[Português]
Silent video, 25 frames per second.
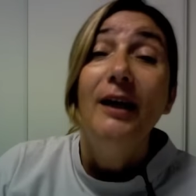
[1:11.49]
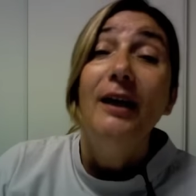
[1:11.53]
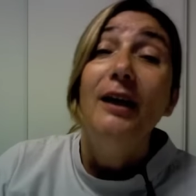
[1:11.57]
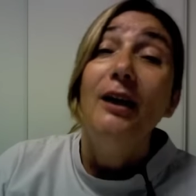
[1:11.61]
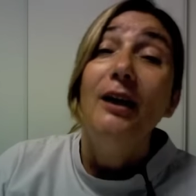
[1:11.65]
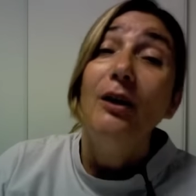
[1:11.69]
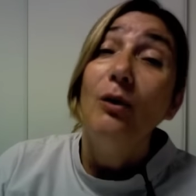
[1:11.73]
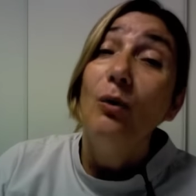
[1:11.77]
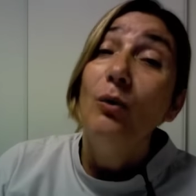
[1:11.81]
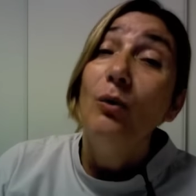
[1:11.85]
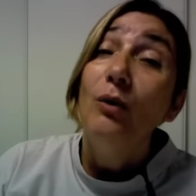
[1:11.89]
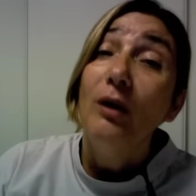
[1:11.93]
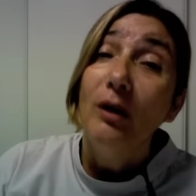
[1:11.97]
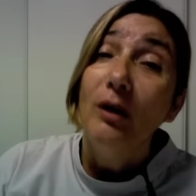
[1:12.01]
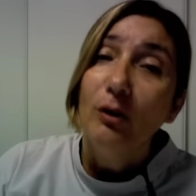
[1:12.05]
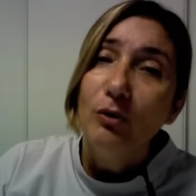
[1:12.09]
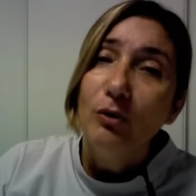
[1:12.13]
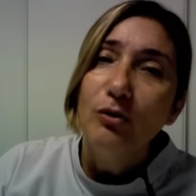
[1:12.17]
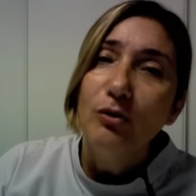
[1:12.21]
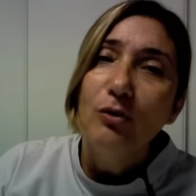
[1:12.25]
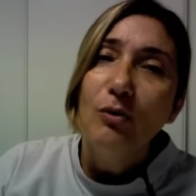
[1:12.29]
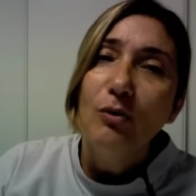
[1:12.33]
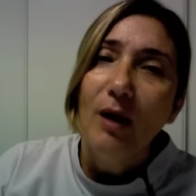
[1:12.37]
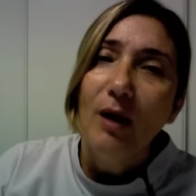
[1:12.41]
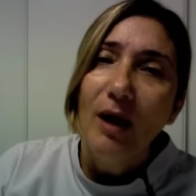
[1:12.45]
e com o
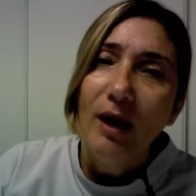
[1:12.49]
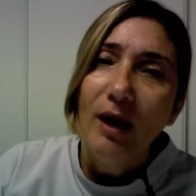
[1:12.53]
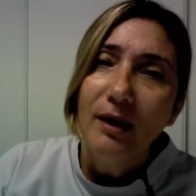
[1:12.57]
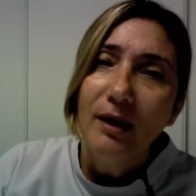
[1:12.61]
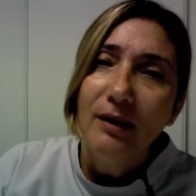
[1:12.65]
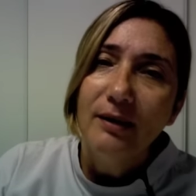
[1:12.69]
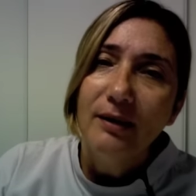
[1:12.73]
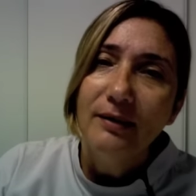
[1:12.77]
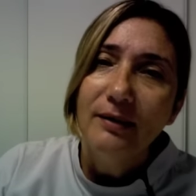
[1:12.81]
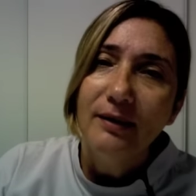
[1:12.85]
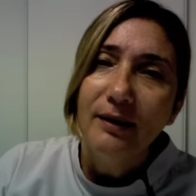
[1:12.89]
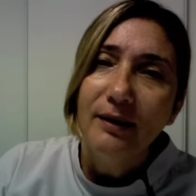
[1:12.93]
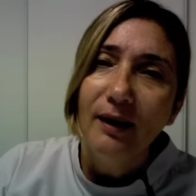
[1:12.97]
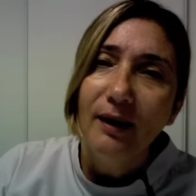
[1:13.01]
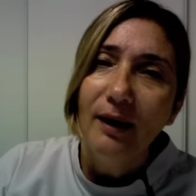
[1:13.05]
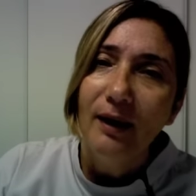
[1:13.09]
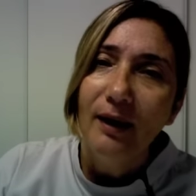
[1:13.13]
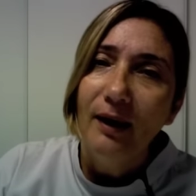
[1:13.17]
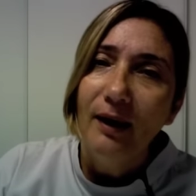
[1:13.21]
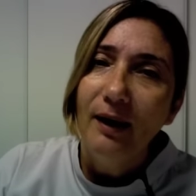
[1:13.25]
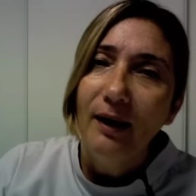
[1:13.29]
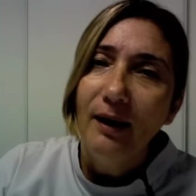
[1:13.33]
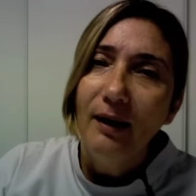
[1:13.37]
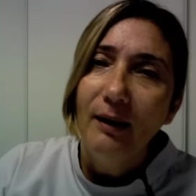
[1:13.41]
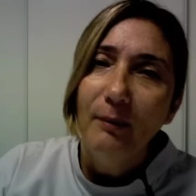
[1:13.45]
Nelson Aires, que
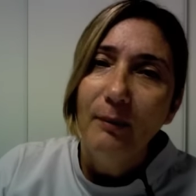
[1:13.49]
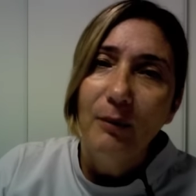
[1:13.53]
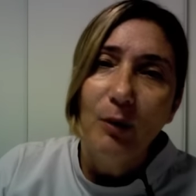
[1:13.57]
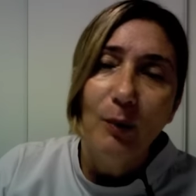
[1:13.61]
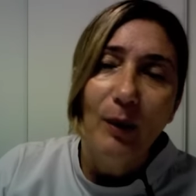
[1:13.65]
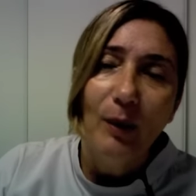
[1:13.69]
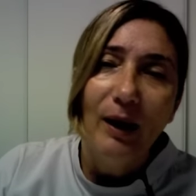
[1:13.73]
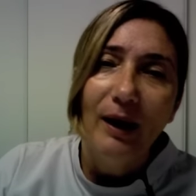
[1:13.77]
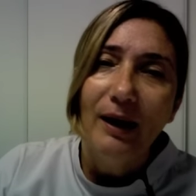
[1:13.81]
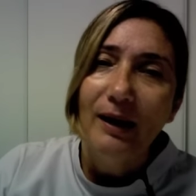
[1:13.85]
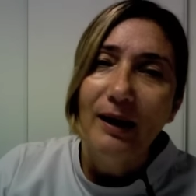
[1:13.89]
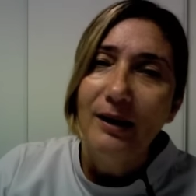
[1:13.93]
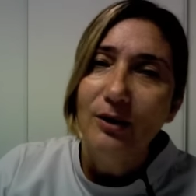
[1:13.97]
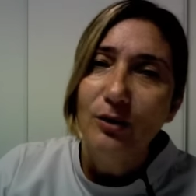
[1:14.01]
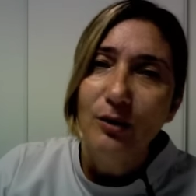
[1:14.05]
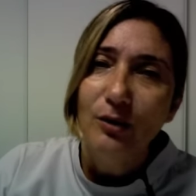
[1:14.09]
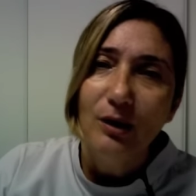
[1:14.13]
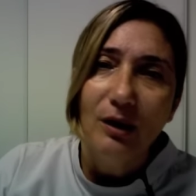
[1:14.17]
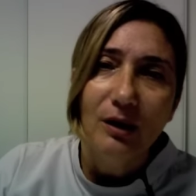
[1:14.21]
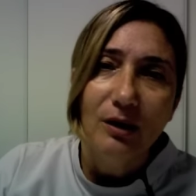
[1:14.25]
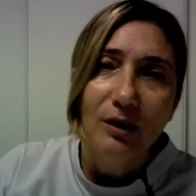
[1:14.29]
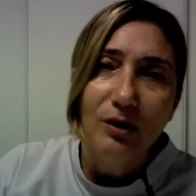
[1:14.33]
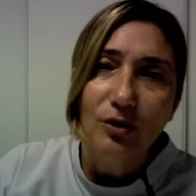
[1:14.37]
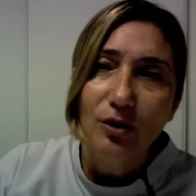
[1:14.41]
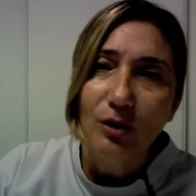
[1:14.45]
é meu maestro e
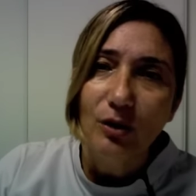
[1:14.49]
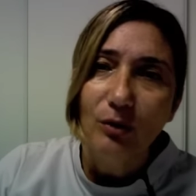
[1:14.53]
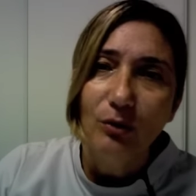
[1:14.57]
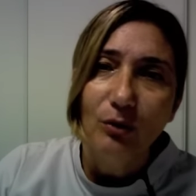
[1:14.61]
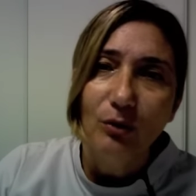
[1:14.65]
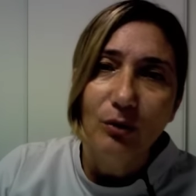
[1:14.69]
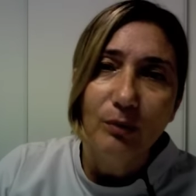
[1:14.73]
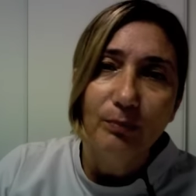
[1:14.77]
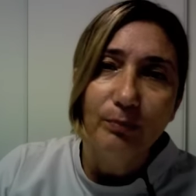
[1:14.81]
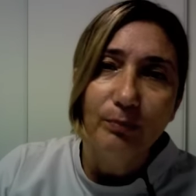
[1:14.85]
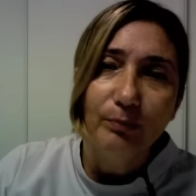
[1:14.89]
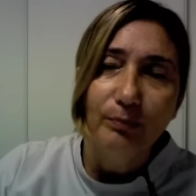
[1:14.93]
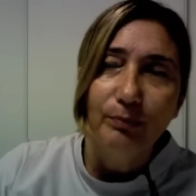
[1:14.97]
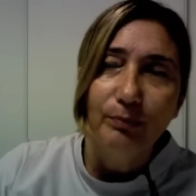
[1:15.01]
arranjador